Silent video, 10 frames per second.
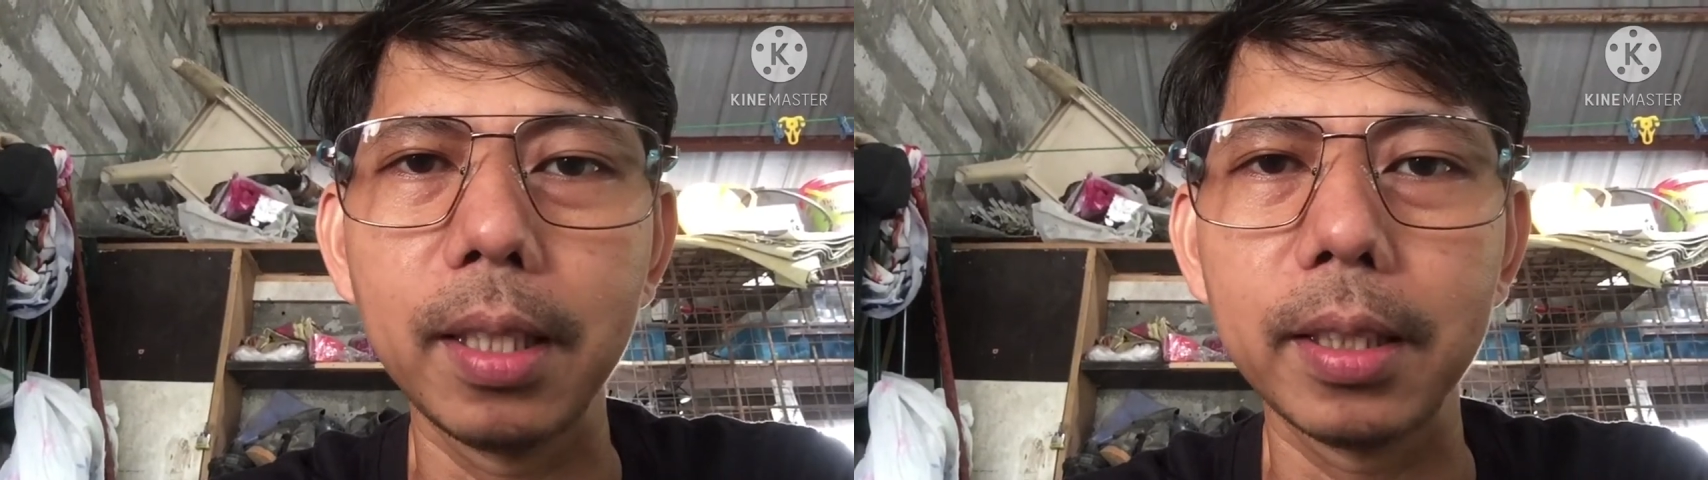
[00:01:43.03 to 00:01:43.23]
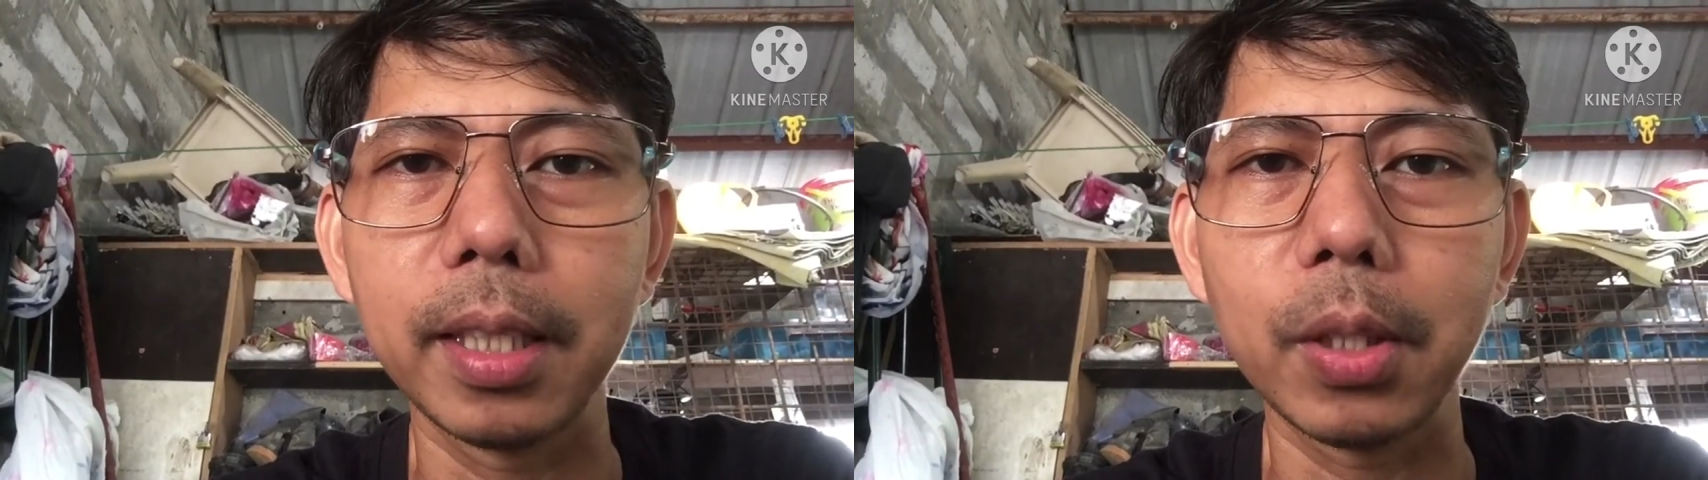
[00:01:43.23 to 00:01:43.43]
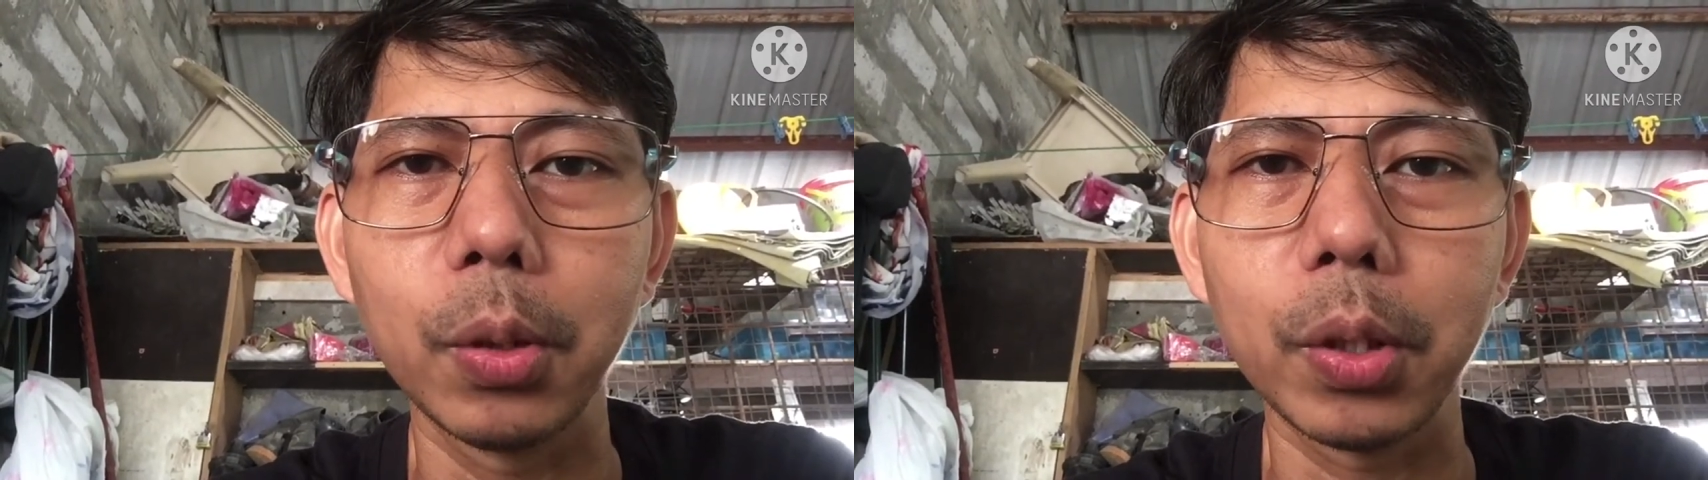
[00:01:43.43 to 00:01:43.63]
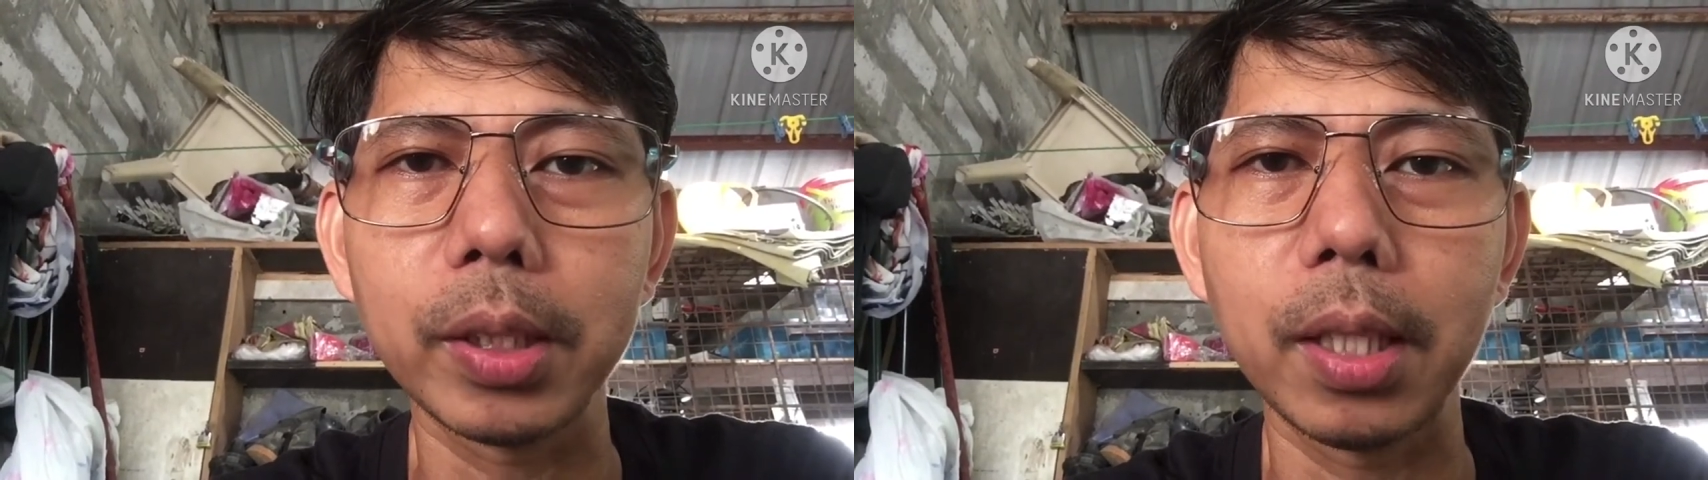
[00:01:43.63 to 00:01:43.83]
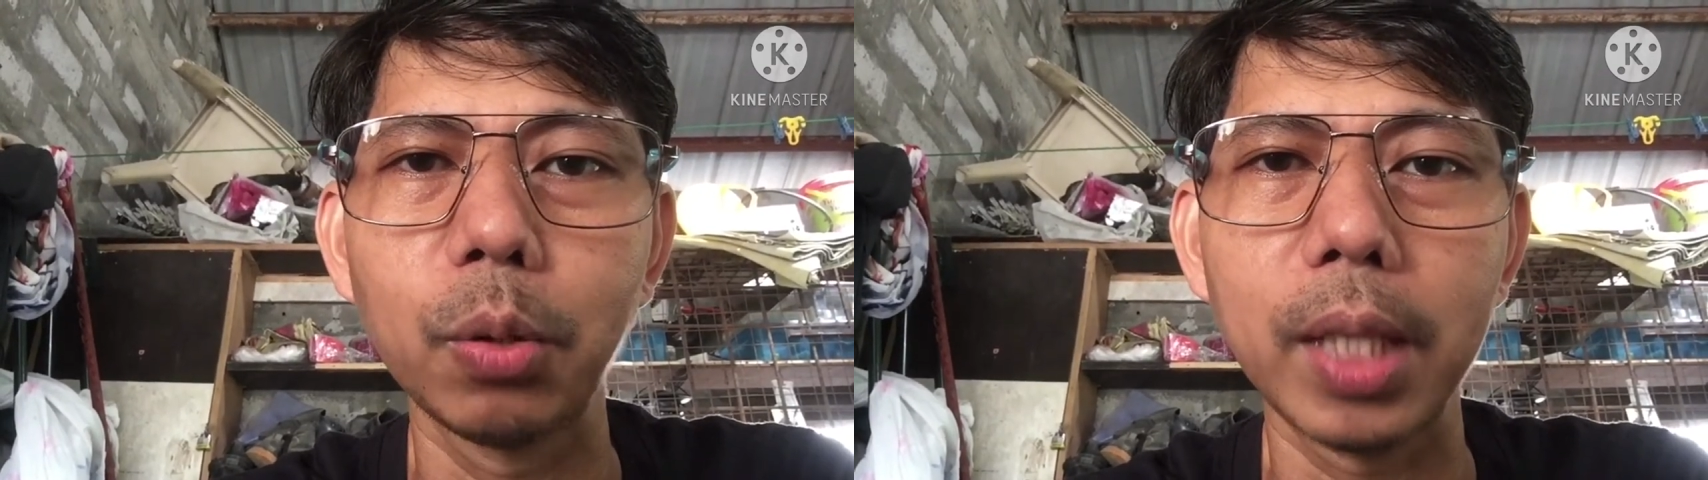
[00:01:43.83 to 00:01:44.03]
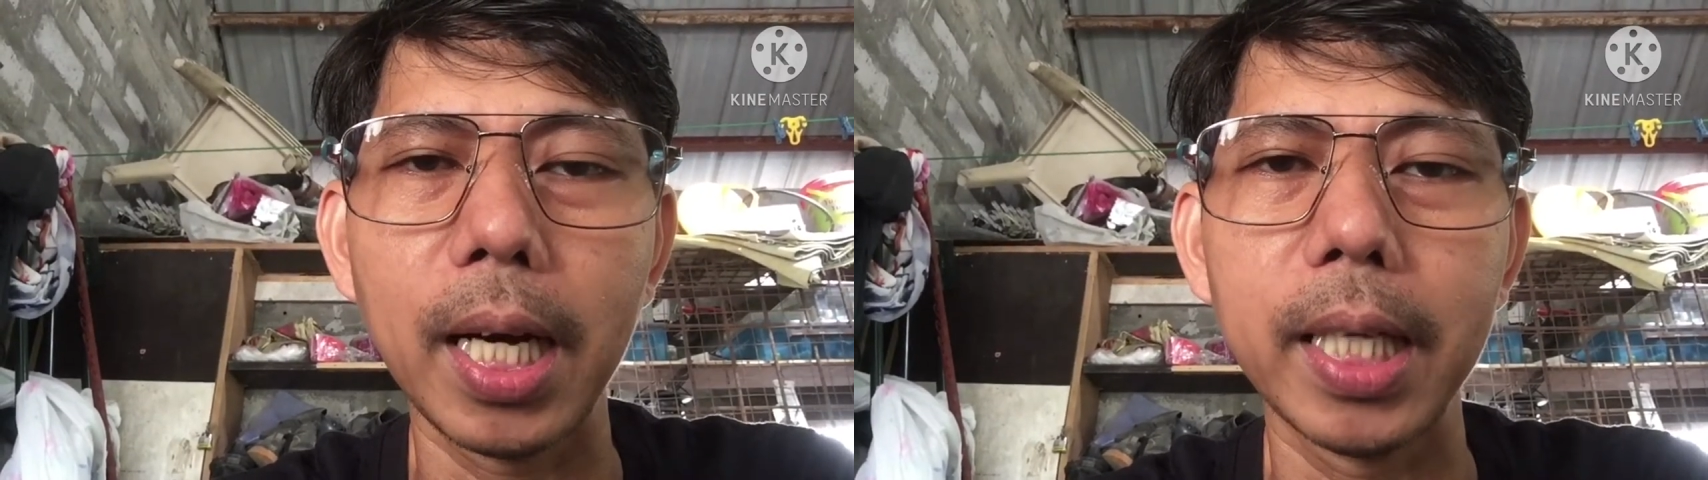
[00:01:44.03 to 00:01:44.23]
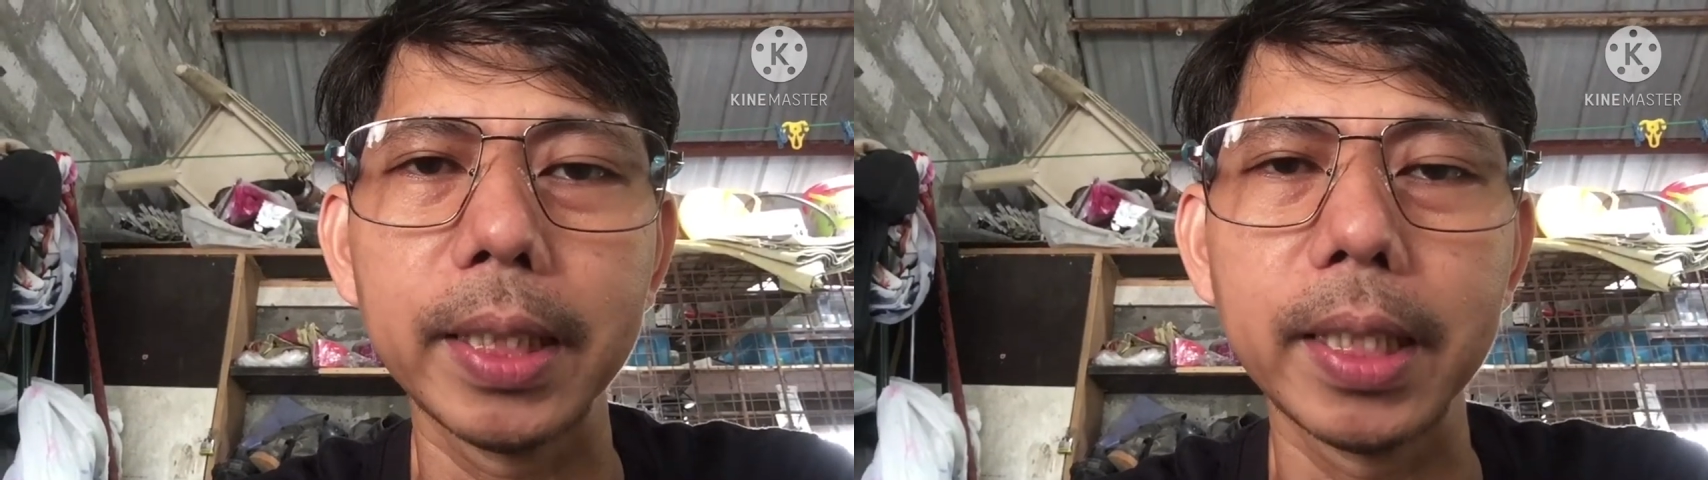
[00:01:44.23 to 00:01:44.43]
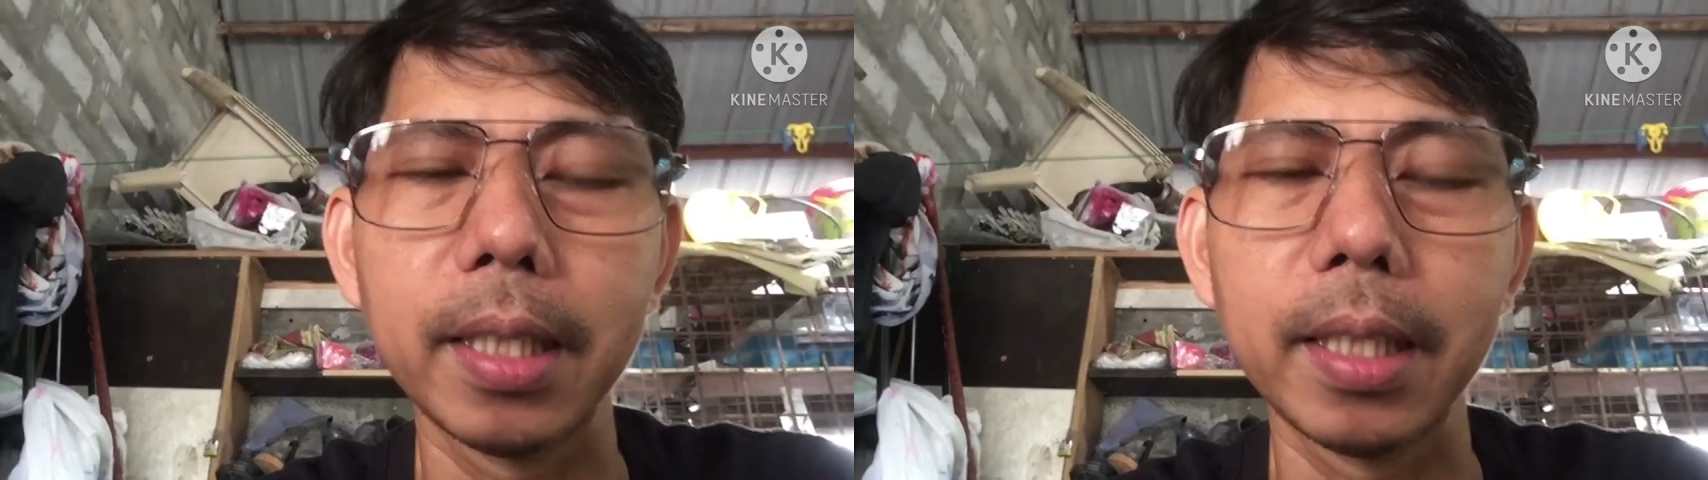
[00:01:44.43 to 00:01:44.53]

heater core sa unahan.